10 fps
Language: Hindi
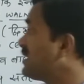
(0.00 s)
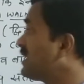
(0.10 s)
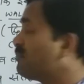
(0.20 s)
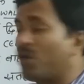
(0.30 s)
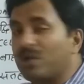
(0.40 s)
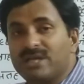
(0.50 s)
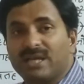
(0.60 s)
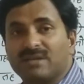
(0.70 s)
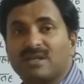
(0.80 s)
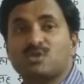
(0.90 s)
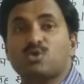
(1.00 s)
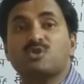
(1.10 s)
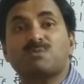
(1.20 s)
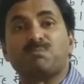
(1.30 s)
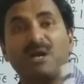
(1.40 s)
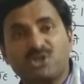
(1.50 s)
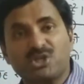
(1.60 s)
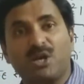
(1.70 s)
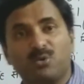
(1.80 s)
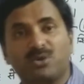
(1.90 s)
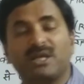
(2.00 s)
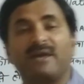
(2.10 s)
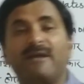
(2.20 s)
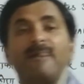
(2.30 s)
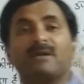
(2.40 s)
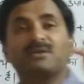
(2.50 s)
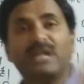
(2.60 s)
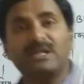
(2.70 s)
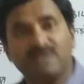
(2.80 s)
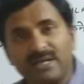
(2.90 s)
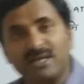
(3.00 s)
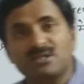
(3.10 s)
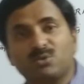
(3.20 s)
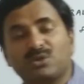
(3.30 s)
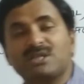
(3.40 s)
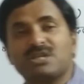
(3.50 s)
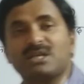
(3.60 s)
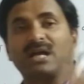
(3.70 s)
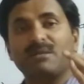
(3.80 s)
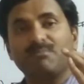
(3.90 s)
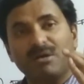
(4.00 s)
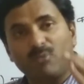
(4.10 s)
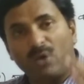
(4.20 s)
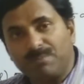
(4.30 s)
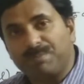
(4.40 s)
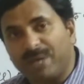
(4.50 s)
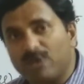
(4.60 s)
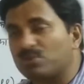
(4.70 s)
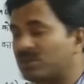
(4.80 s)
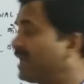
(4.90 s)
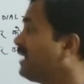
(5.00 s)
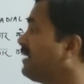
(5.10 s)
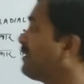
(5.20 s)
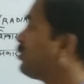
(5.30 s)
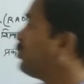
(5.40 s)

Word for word: इनकी बॉडी के अंदर जो स्पर्शक होते हैं टेंटिकल्स होते हैं जिनका नंबर वन पेयर होता है